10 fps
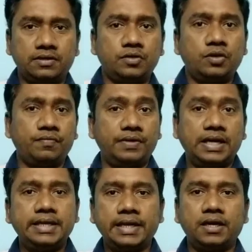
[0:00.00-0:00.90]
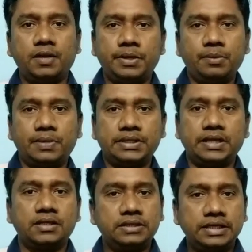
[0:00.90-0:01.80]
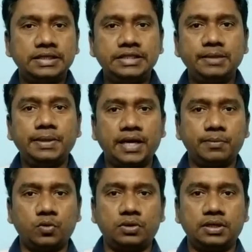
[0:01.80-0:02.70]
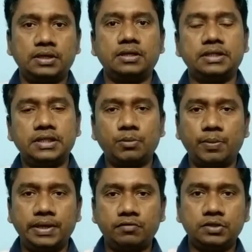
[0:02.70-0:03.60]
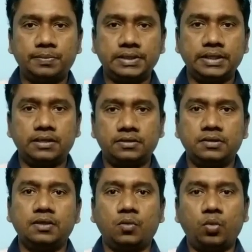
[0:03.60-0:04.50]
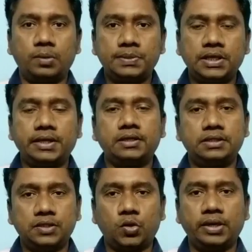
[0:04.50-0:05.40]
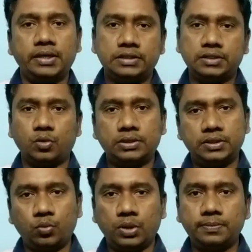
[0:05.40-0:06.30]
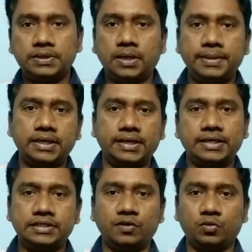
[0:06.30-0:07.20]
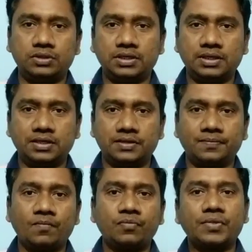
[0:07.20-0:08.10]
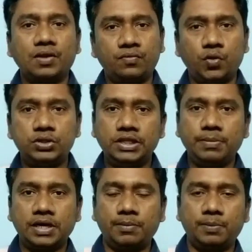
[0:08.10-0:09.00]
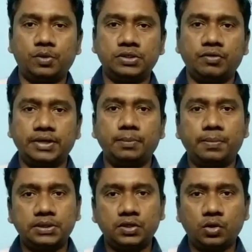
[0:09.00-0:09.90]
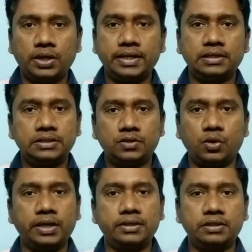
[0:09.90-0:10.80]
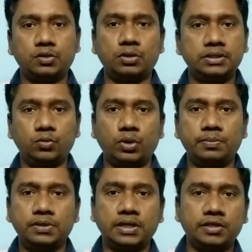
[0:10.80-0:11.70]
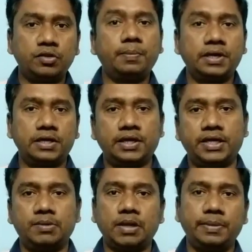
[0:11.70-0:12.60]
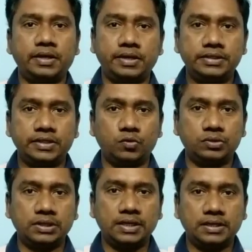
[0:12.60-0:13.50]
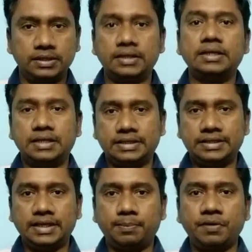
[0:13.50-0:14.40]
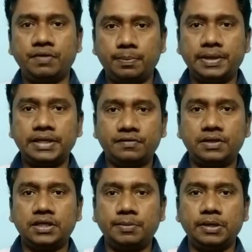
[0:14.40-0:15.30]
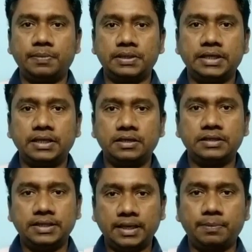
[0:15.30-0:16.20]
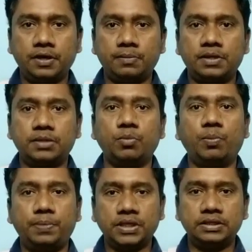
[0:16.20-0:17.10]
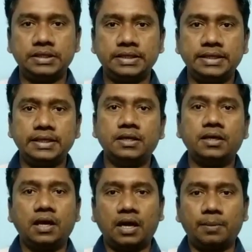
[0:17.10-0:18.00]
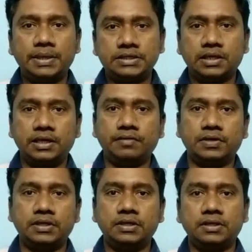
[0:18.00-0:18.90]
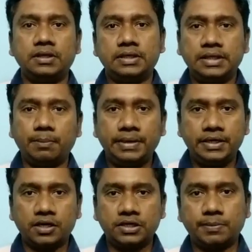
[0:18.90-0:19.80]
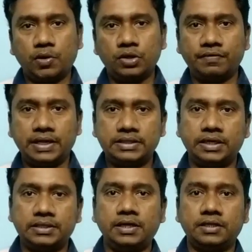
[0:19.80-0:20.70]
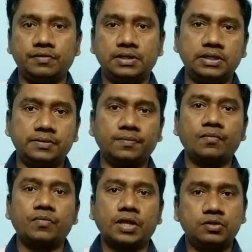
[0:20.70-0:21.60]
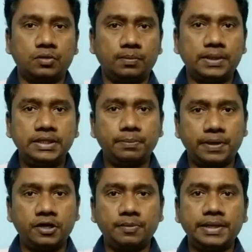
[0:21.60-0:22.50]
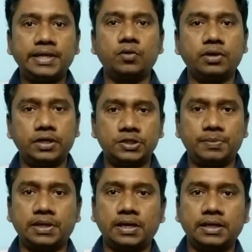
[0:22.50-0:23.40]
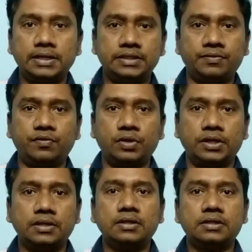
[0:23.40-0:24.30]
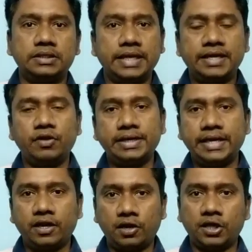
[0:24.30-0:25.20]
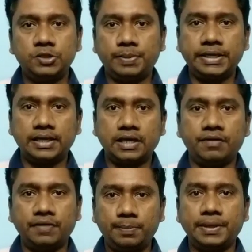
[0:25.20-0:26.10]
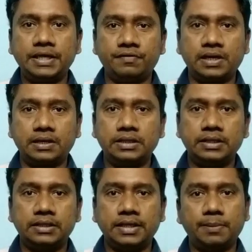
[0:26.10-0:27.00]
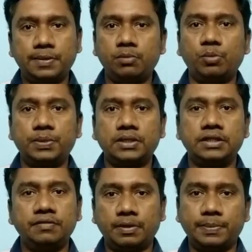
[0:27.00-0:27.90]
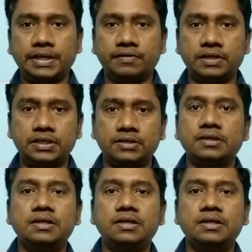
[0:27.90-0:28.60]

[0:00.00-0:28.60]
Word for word: இதனோட விலை என்ன அப்படின்னு பார்த்தீங்கன்னா த்ரீ ஜிபி ரேம் கொண்ட இந்த மொபைல் வந்து பார்த்திங்கன்னா ஒன்பதாயிரத்தி தொள்ளாயிரத்தி தொண்ணூற்றி ஒன்பது அப்படின்ற ரேஞ்சில் கொடுத்துருக்காங்க ஃபோர் ஜிபி ரேமை பொறுத்த வரைக்கும் பதினோராயிரத்தி தொள்ளாயிரத்தி தொண்ணூற்றி ஒன்பது அதாவது பன்னெண்டாயிரம் அப்படின்ற ரேஞ்சில் கொடுத்துருக்காங்க இது எப்போ விற்பனைக்கு வருது அப்படின்னு பார்த்தீங்கன்னா இந்த ஏப்ரல் மாதம் முப்பதாம் தேதி அமேசான்லேயும் வருது எம்ஐ டாட் காம் அவங்க வலைத்தளத்துலையும் இது வருது ஸோ மதியம் பன்னெண்டு மணிக்கு அவங்க ரிலீஸ் பண்ணுறாங்க இந்த ஃபோனை ஸோ ஏற்கனவே இந்தியாவில் லான்ச் பண்ணியிருக்காங்க விற்பனைக்கு வர்றது இந்த ஏப்ரல் முப்பதாம் தேதி விற்பனைக்கு வருது